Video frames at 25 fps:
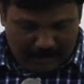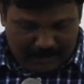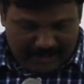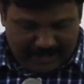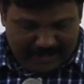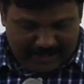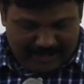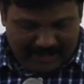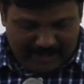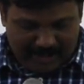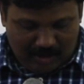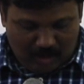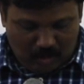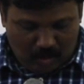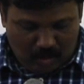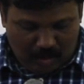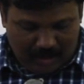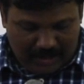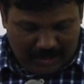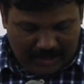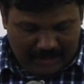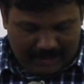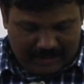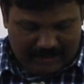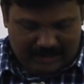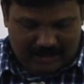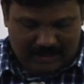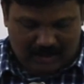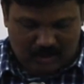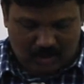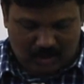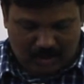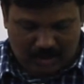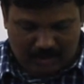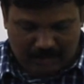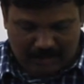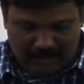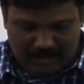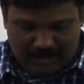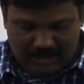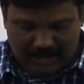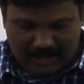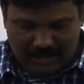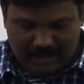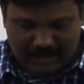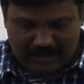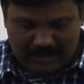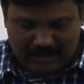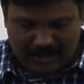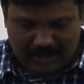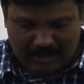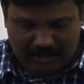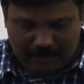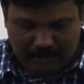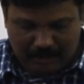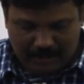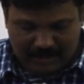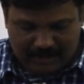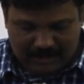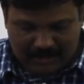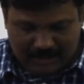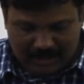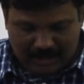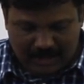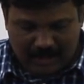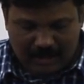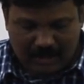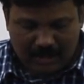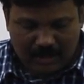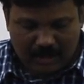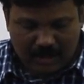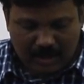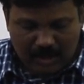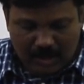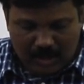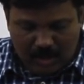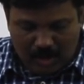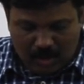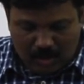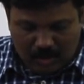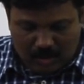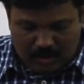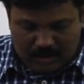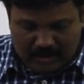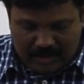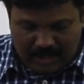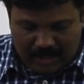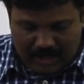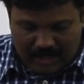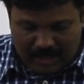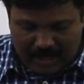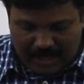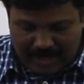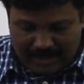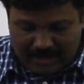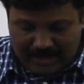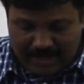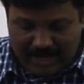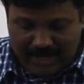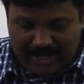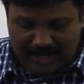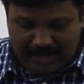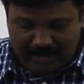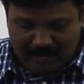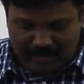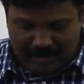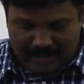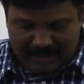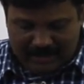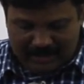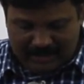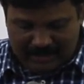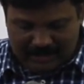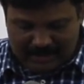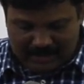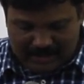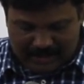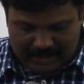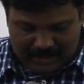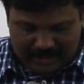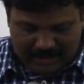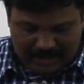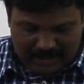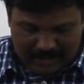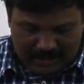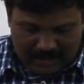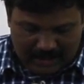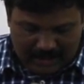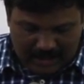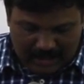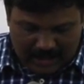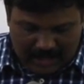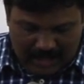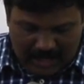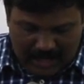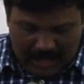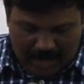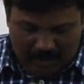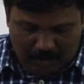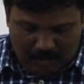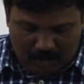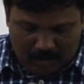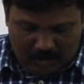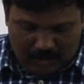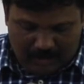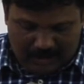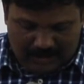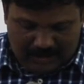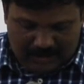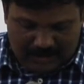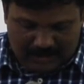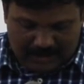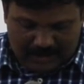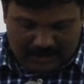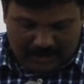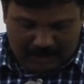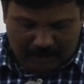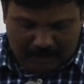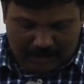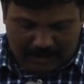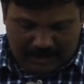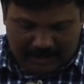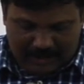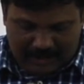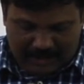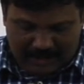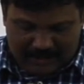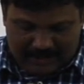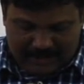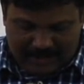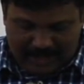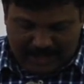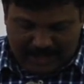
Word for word: पढ़ेंगे लोका रचि सुसमाचार अध्याय पंद्रह उसका अठारह वाक्य से हम लोग नीचे तक पढ़ के